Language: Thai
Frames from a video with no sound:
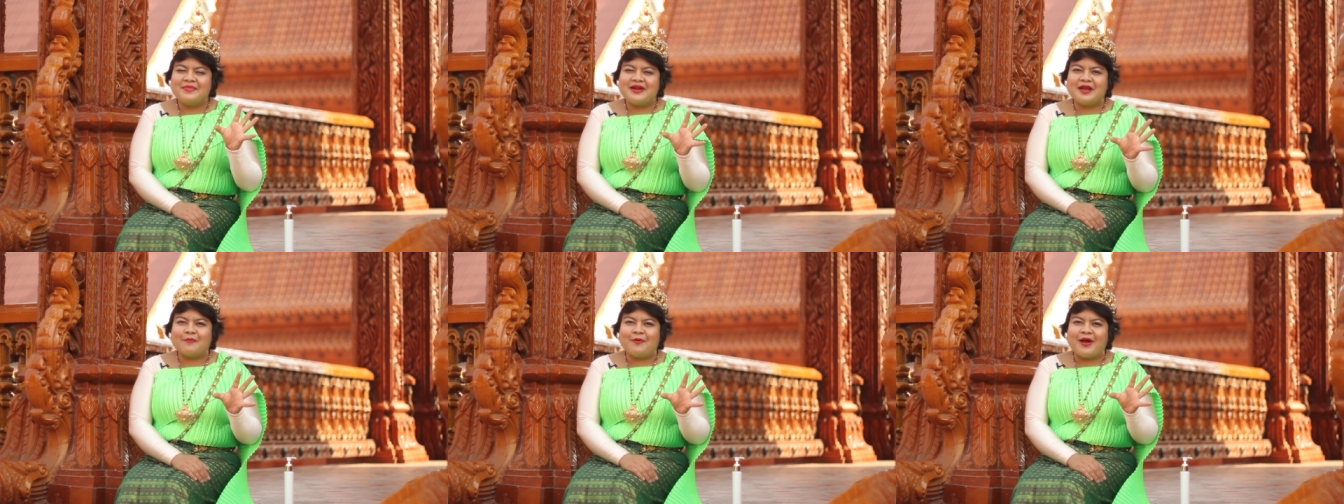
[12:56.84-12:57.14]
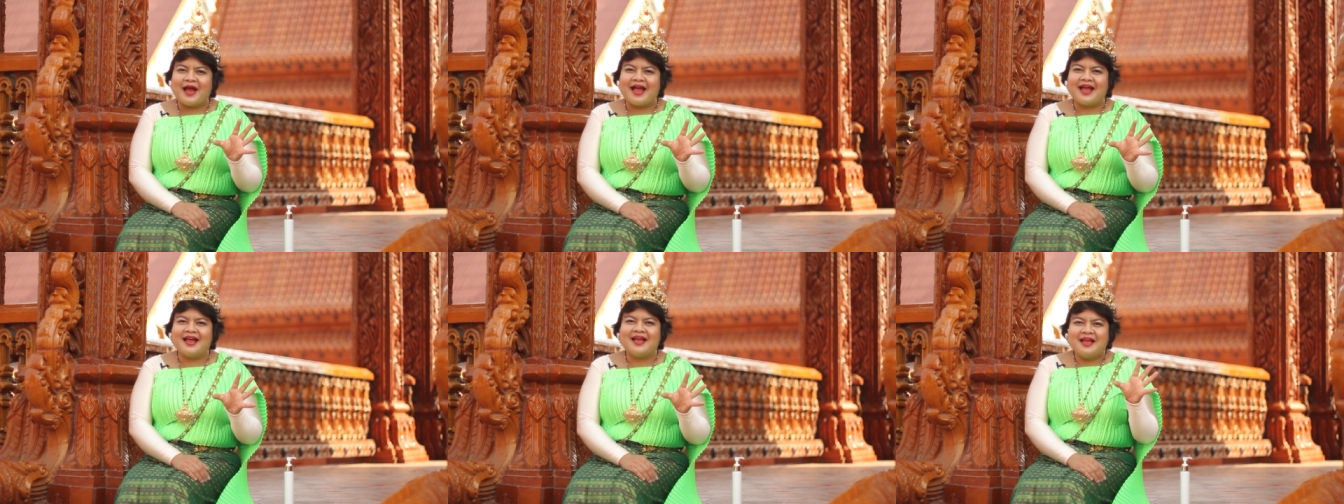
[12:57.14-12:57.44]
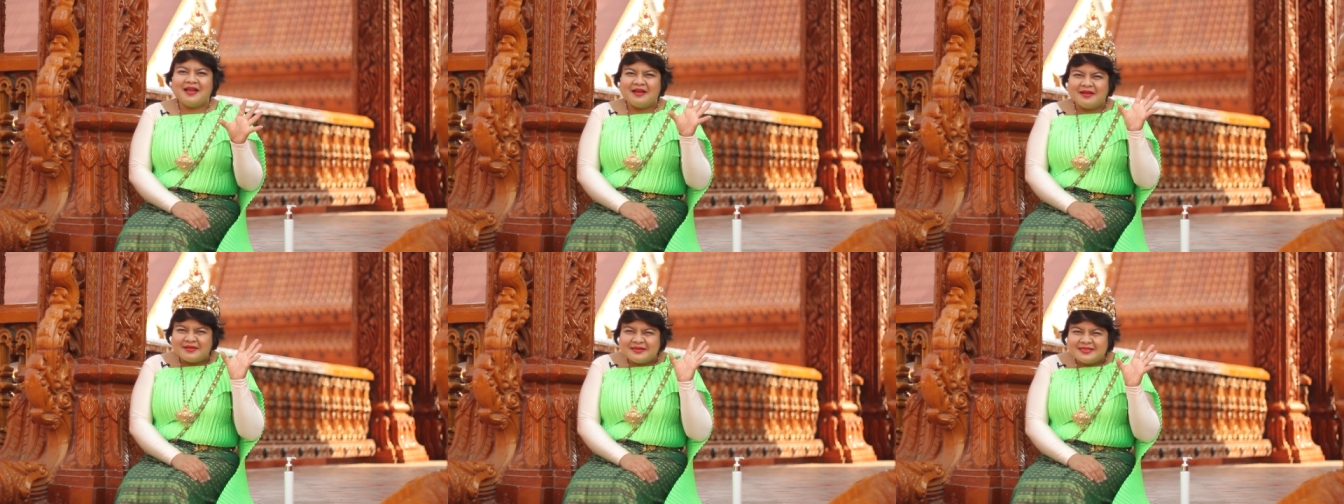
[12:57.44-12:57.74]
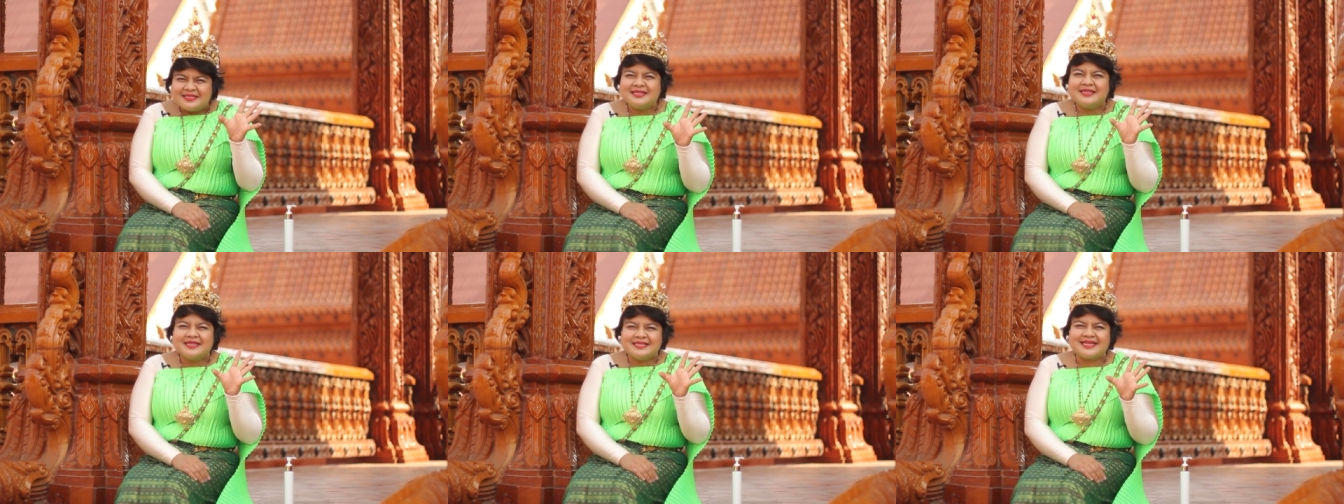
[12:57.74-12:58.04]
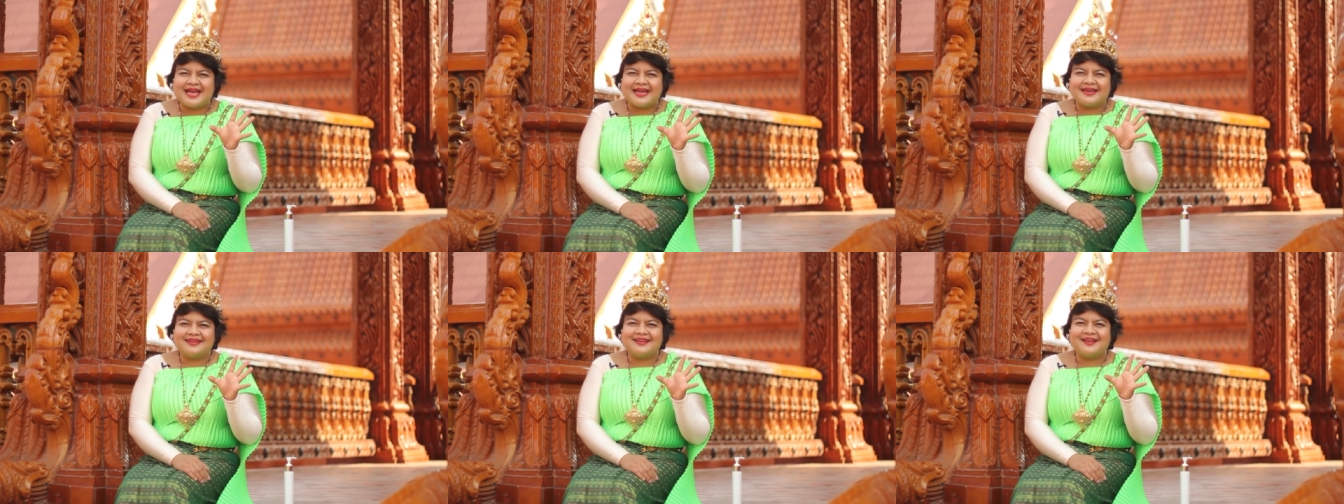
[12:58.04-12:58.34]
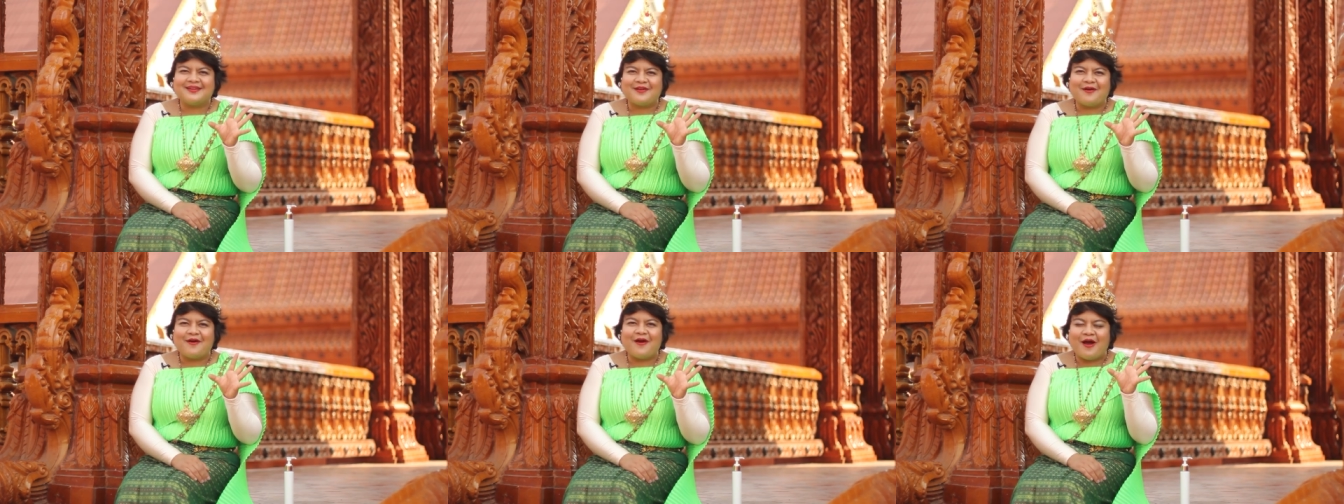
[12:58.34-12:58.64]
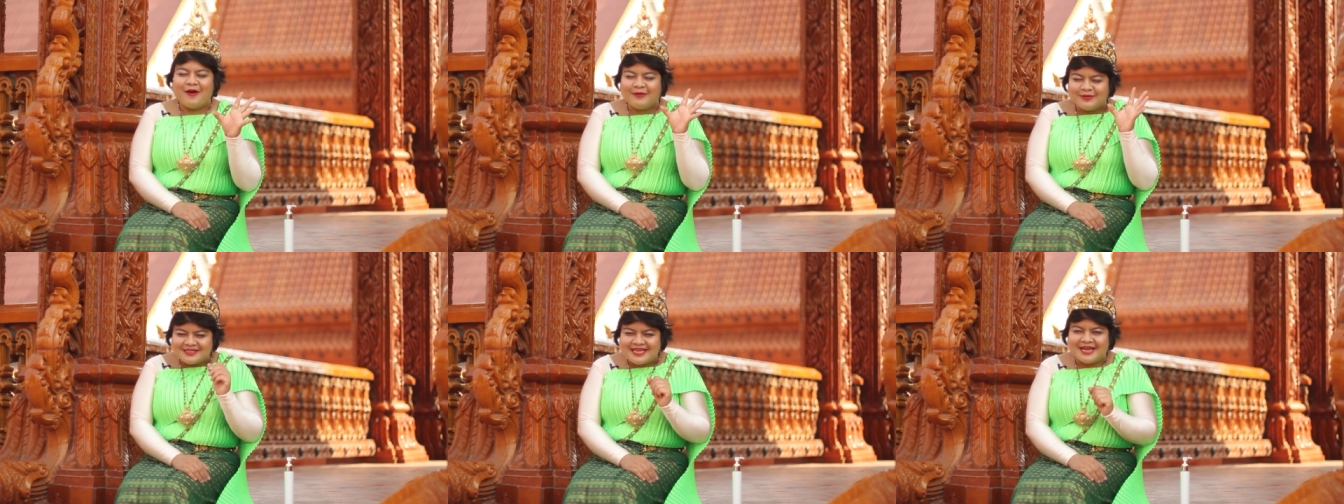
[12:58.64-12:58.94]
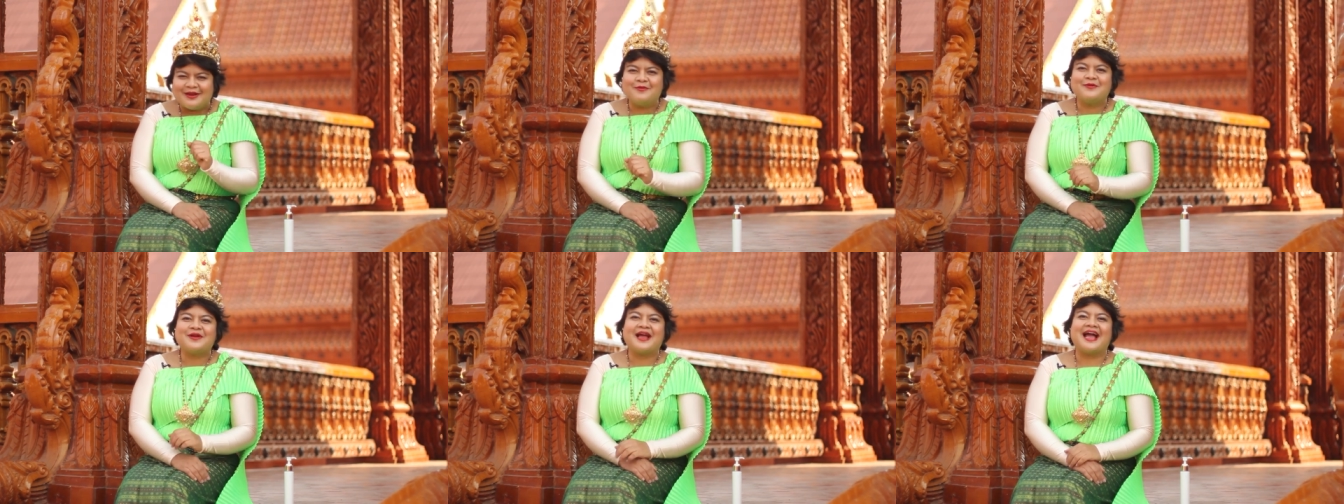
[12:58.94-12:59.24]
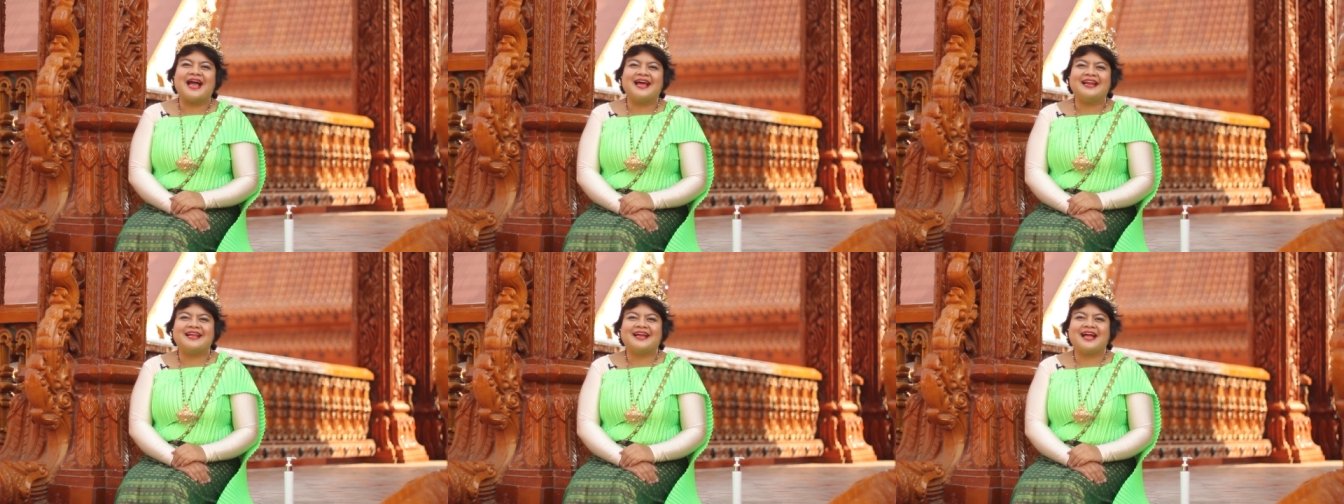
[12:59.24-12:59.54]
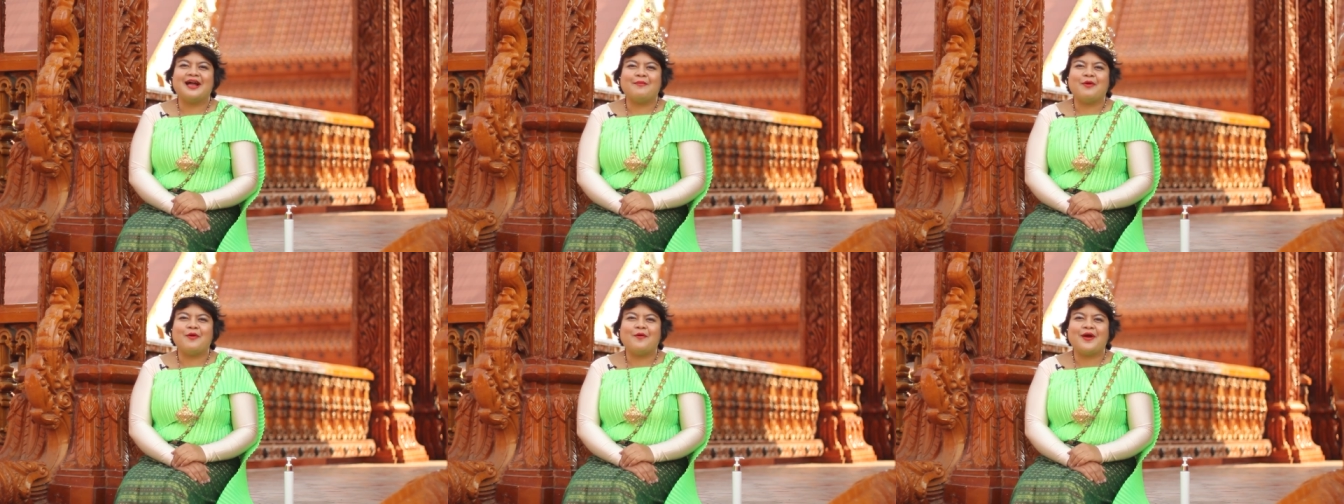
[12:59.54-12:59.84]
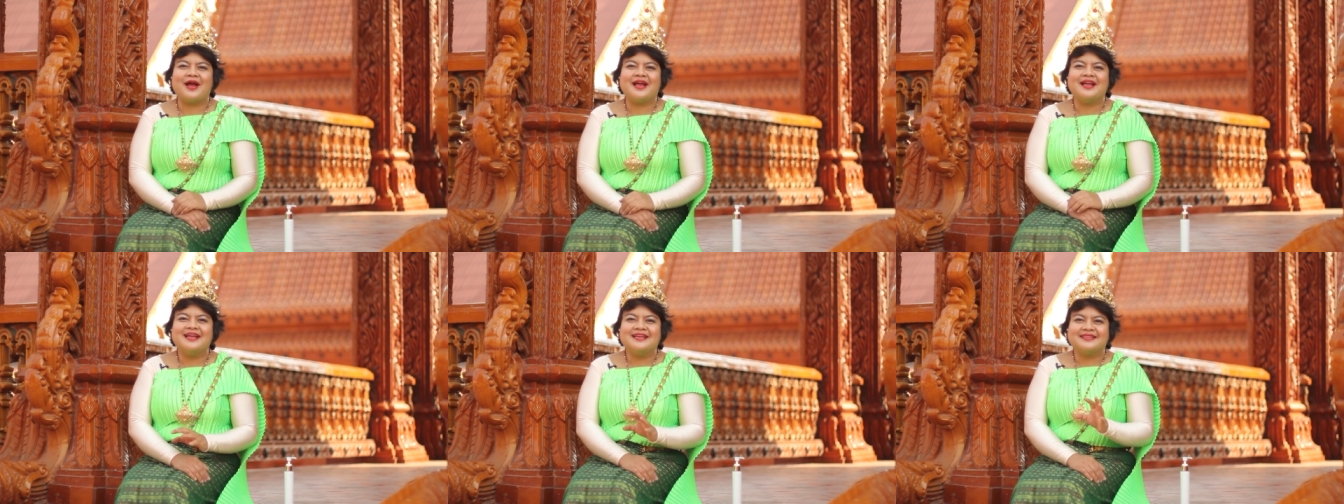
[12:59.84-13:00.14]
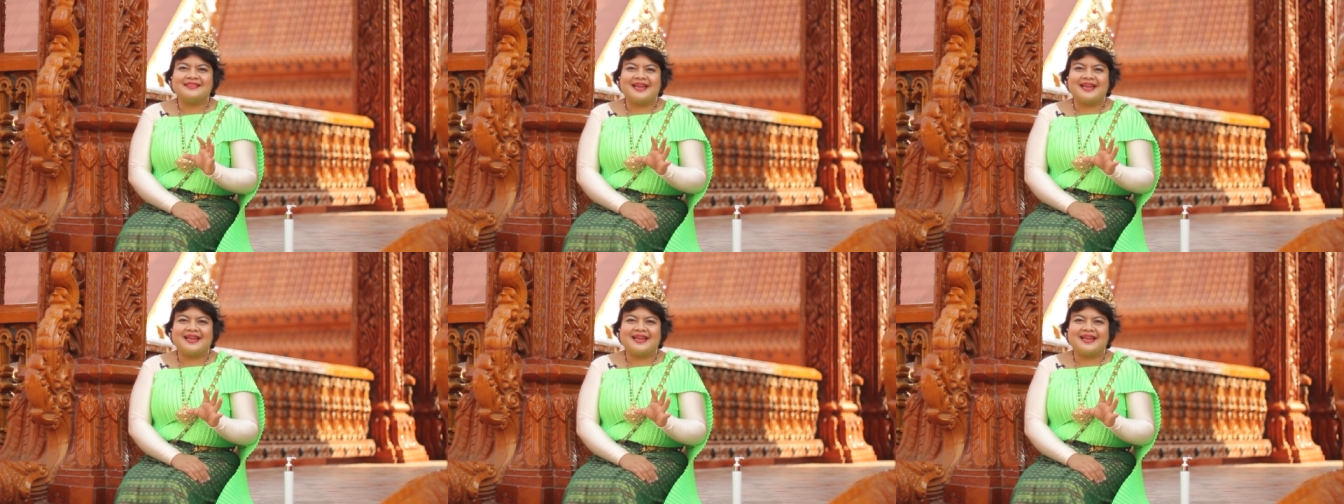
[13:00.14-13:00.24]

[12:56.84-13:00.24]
เรียกว่าซื่อสัตย์แล้วก็เอาใจลูกค้าเลยค่ะเพราะว่า